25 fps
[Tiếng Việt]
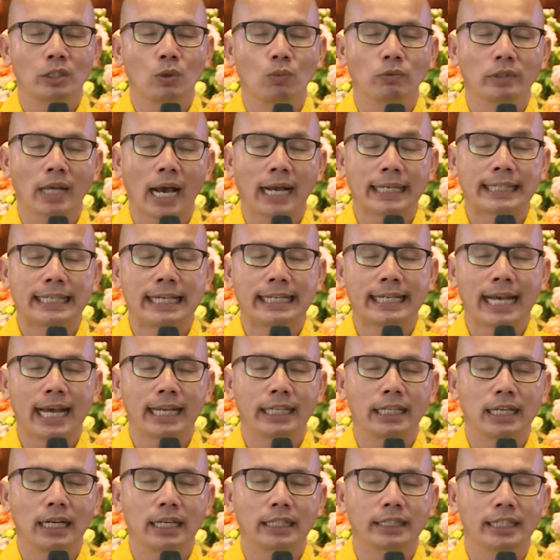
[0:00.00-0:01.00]
chúng ta chỉ nghe
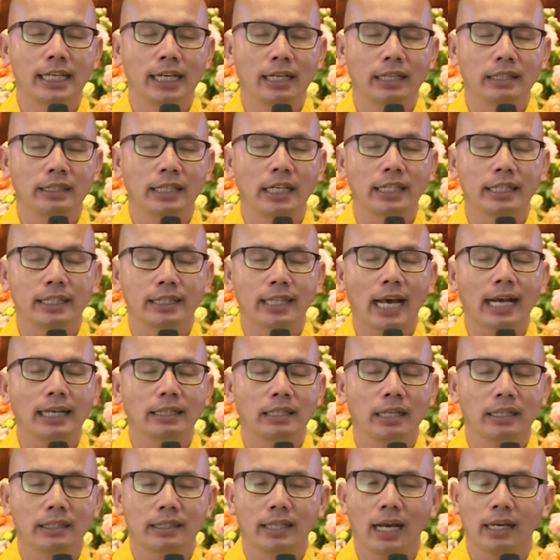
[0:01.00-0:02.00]
những tiếng tích tắc
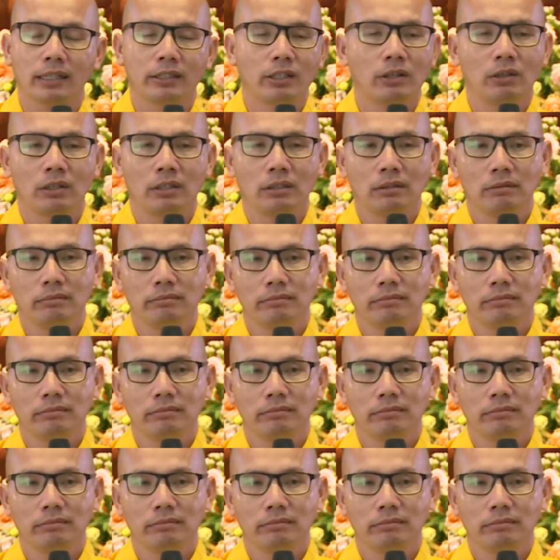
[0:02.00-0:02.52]
thôi.